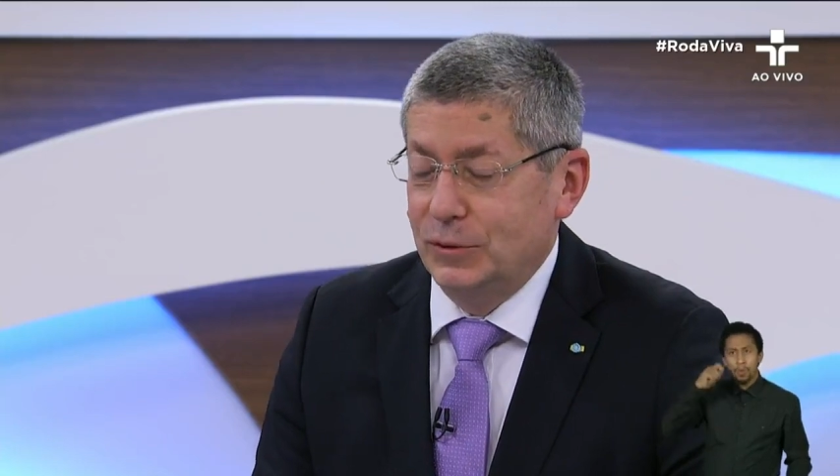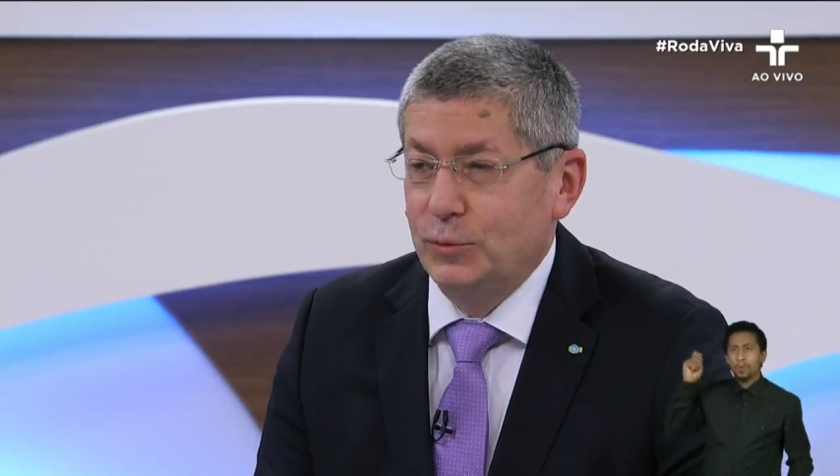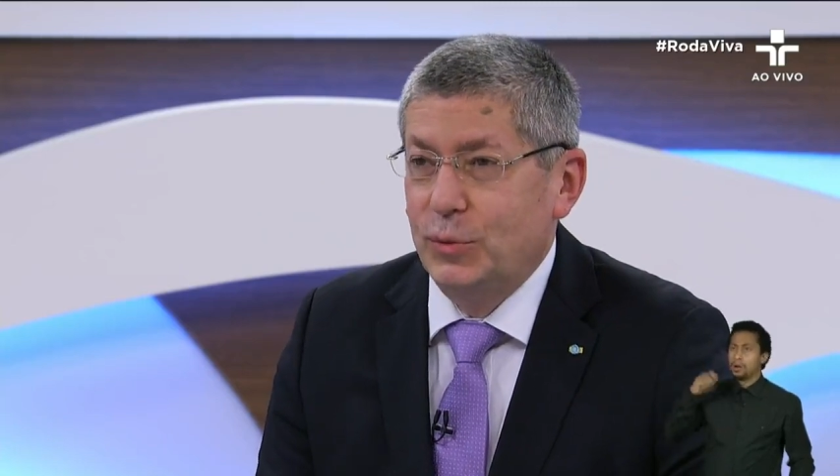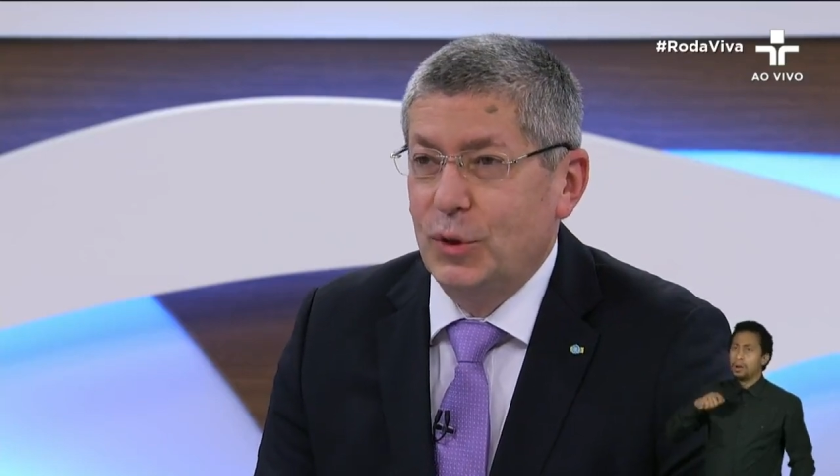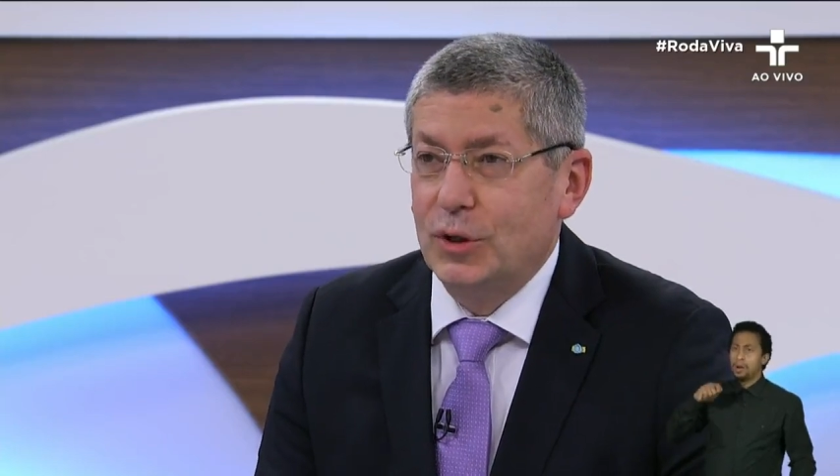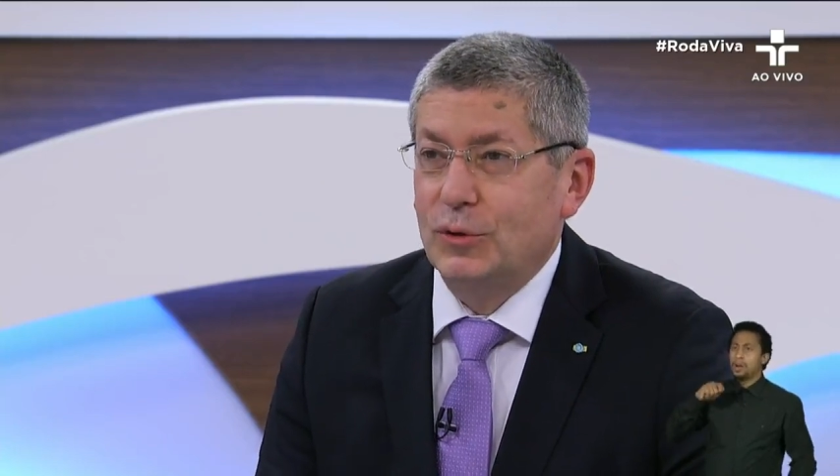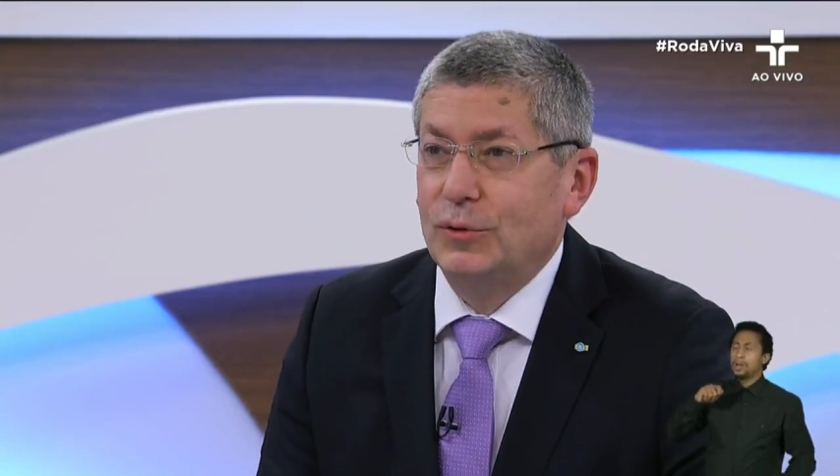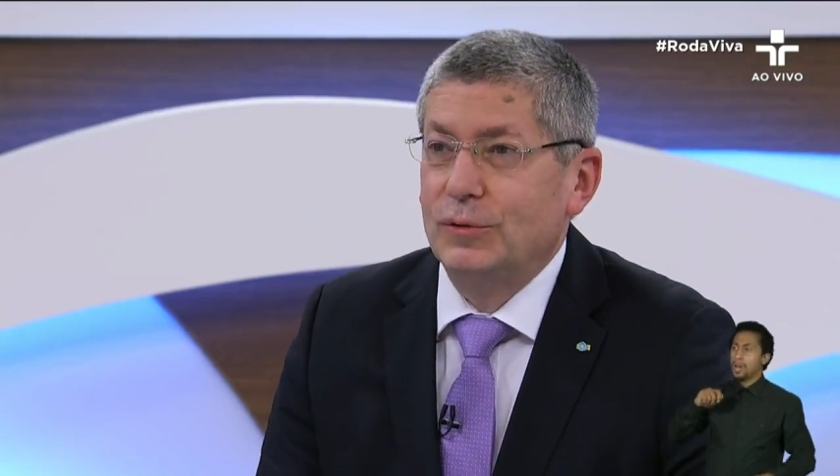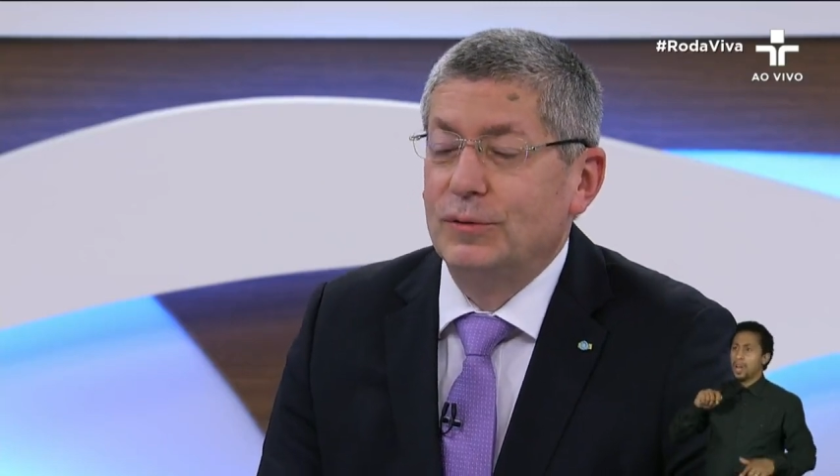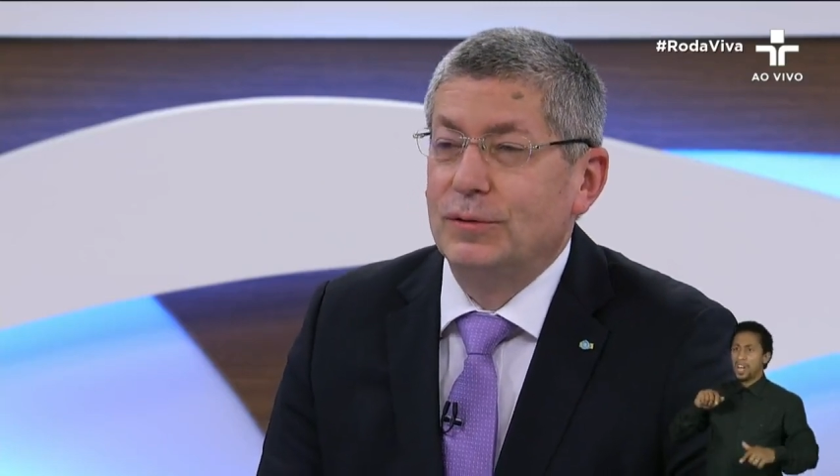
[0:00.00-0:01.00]
o
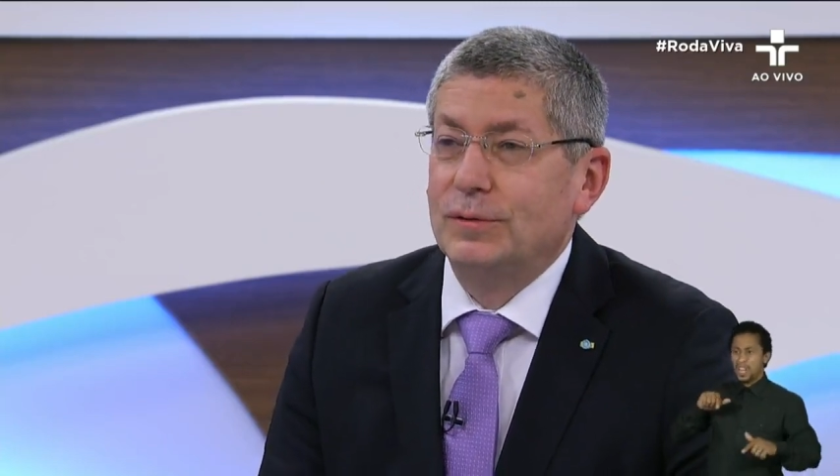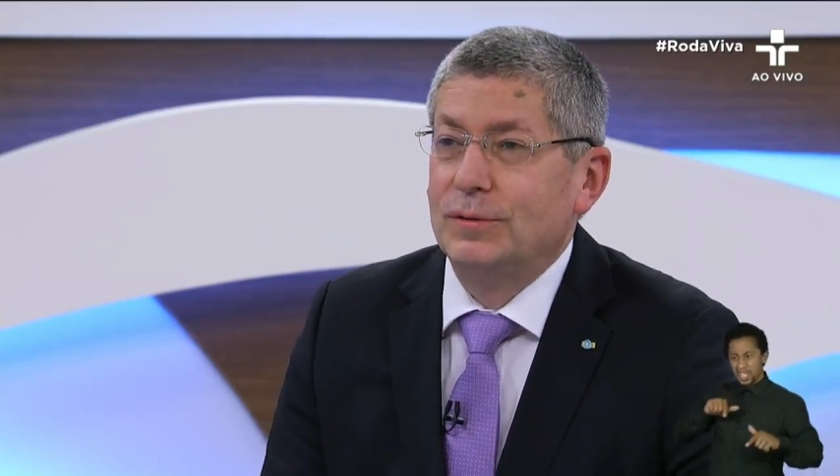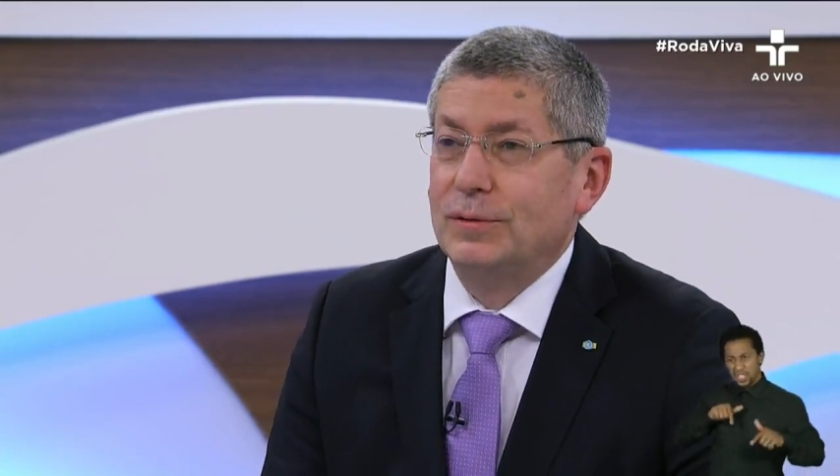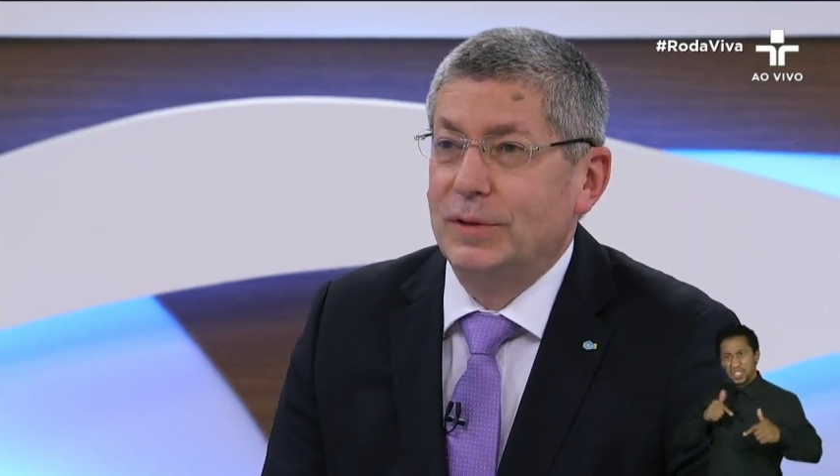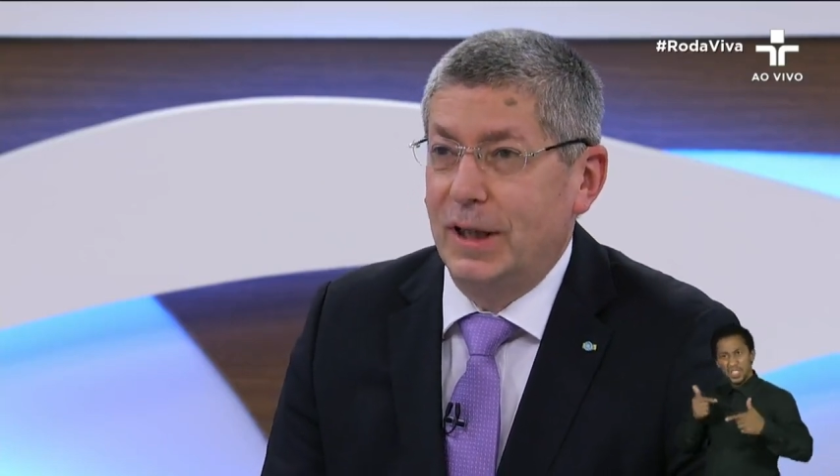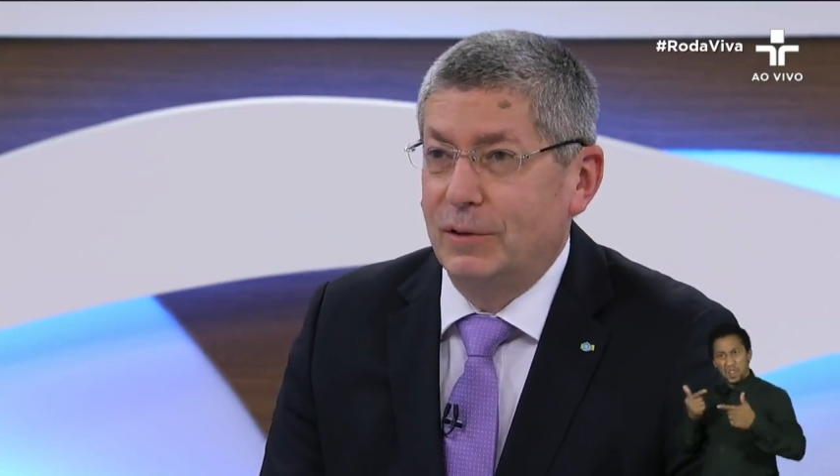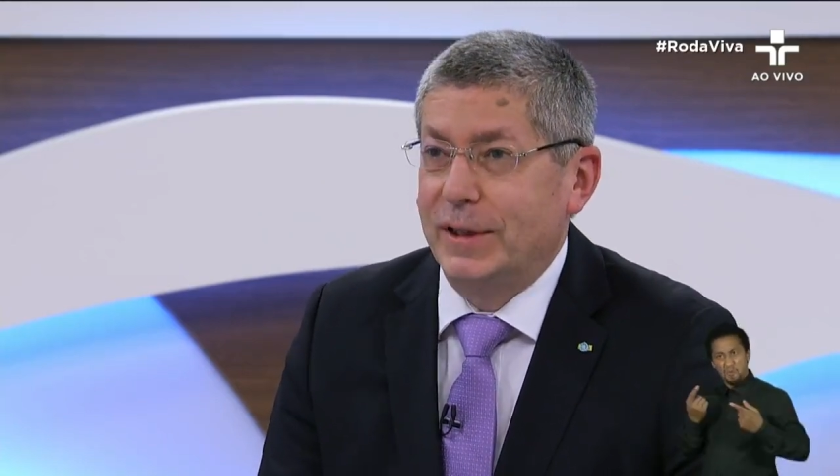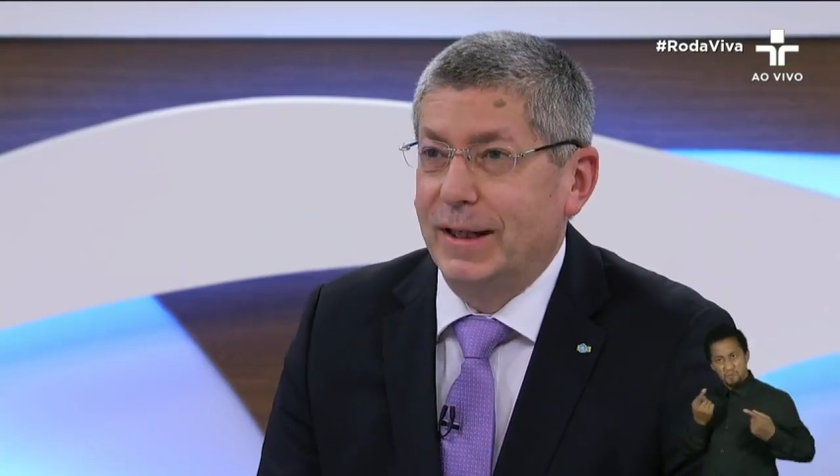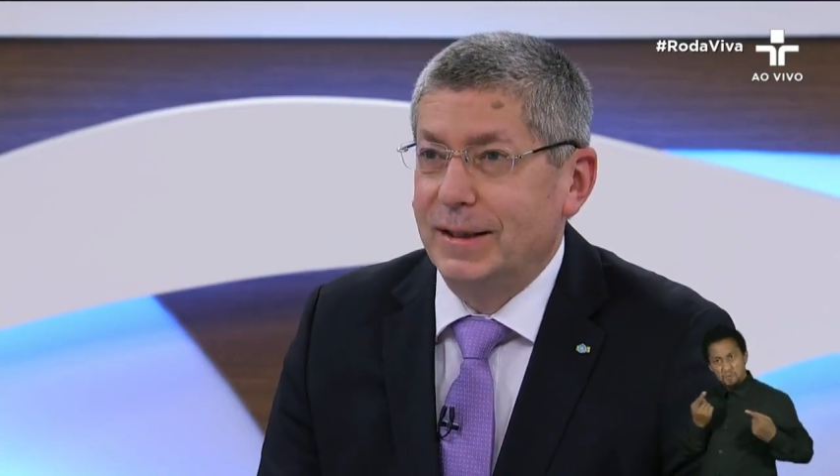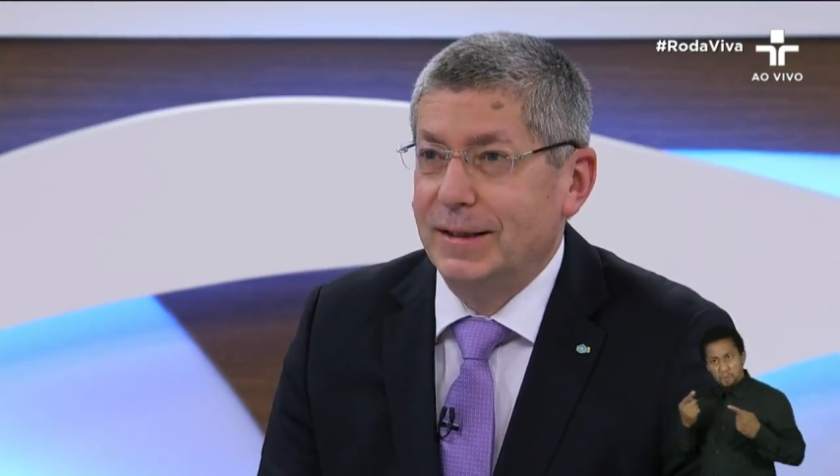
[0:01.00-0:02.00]
bloco da
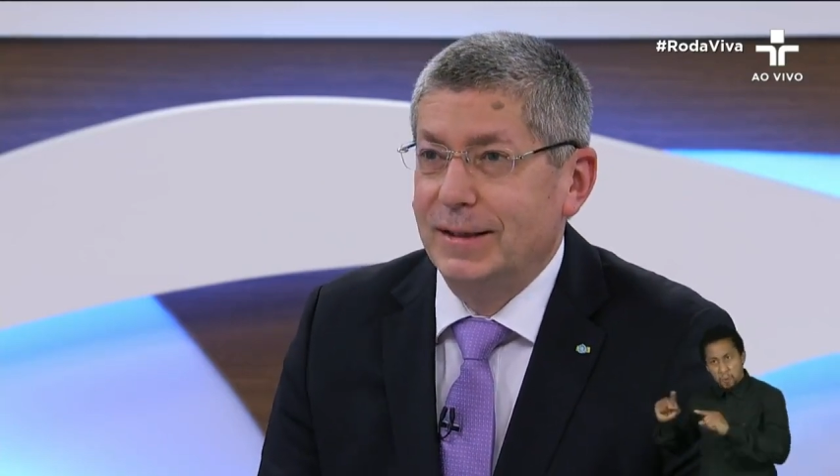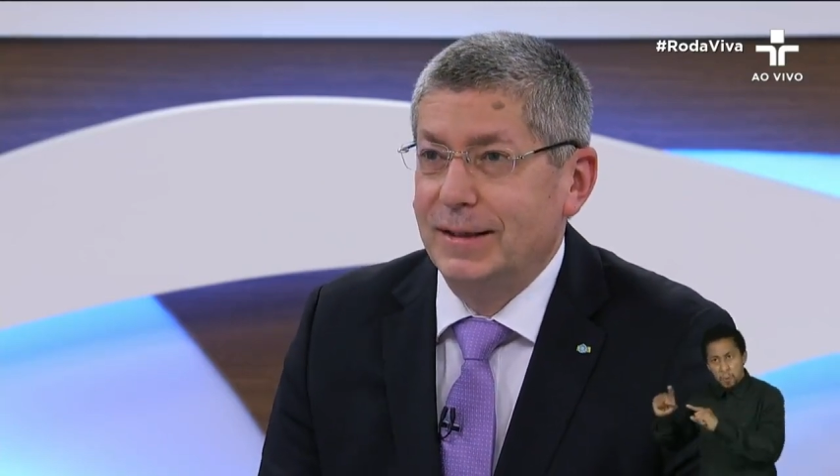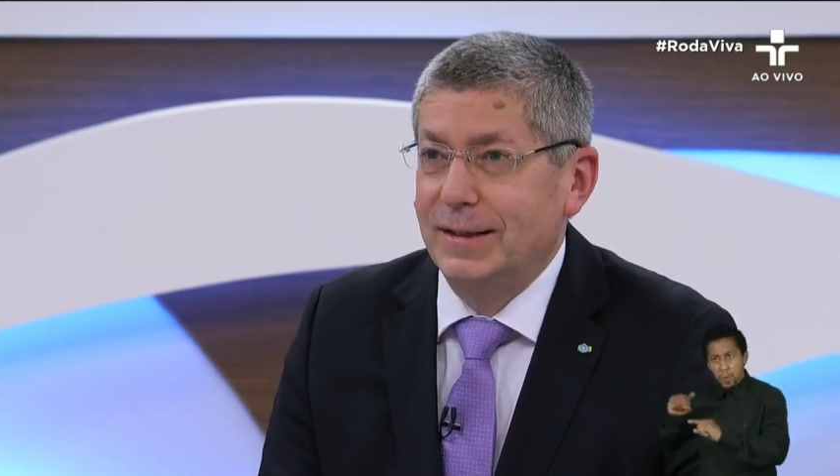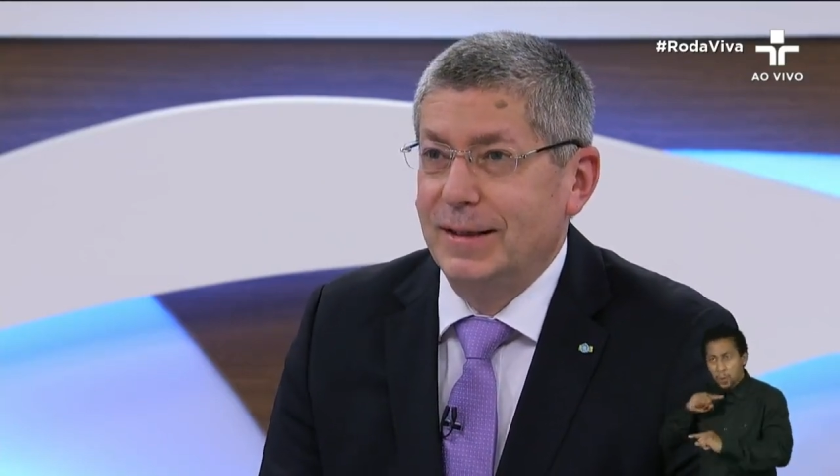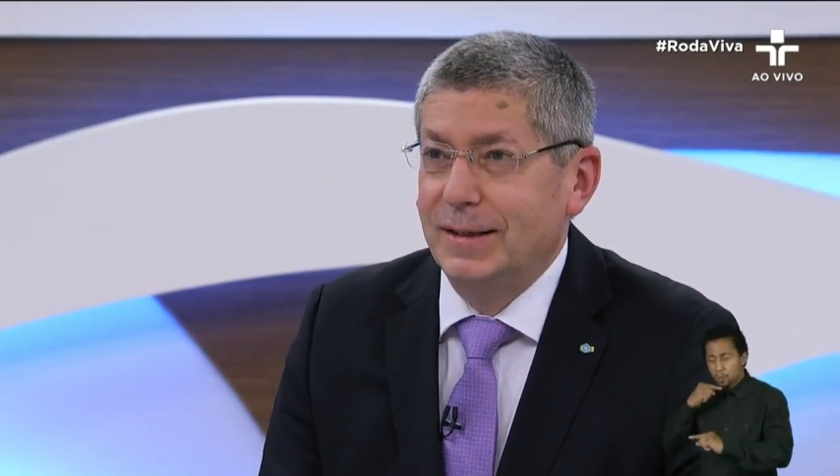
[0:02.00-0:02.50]
OTAN.